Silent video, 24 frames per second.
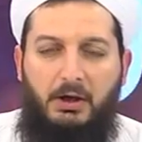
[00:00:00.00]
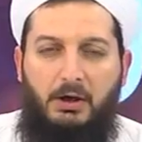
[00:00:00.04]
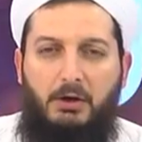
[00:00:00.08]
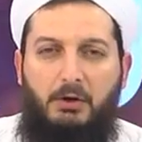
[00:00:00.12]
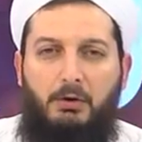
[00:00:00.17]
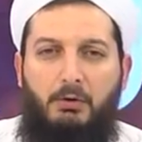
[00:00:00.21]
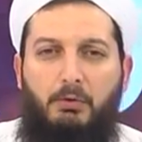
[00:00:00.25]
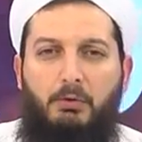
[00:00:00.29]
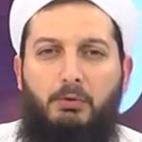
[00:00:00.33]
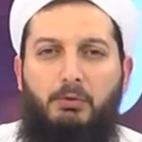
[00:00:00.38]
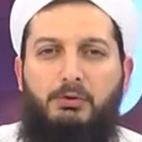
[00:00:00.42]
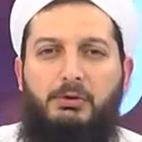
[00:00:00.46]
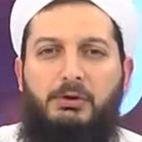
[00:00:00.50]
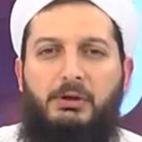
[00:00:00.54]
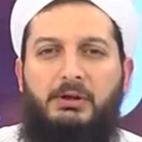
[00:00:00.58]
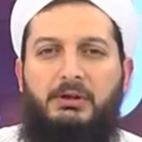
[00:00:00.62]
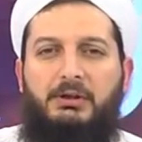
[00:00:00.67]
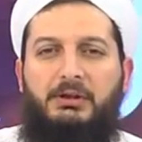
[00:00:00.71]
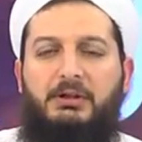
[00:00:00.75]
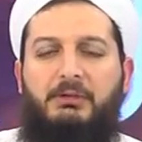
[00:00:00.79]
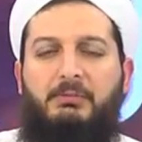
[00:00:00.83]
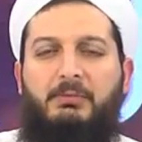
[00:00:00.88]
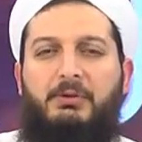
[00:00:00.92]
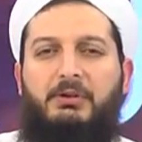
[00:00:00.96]
o yüzden
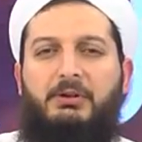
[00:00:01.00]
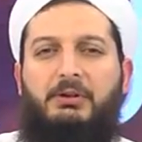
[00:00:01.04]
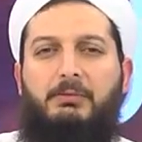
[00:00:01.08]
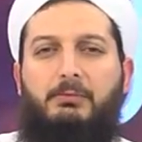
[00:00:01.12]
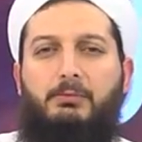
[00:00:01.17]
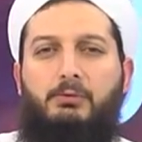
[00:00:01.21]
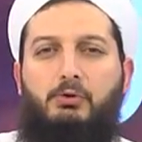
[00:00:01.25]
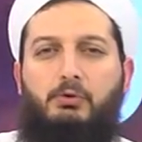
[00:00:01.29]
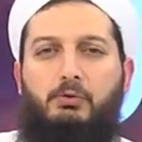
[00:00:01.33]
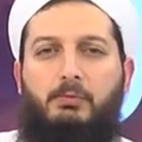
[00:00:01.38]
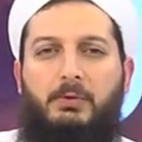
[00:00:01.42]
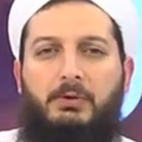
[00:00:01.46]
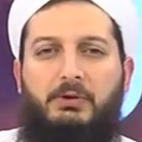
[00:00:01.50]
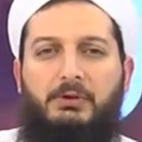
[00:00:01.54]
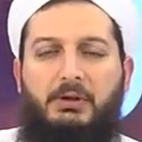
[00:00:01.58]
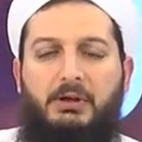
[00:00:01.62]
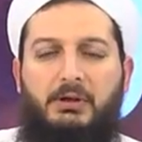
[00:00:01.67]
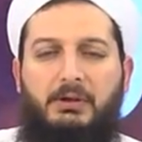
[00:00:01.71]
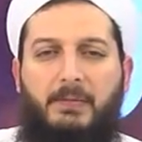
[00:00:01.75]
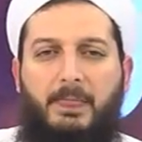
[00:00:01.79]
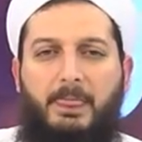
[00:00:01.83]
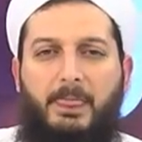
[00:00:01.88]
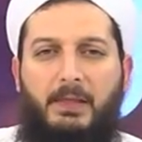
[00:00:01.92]
kıymetli Müslümanlar,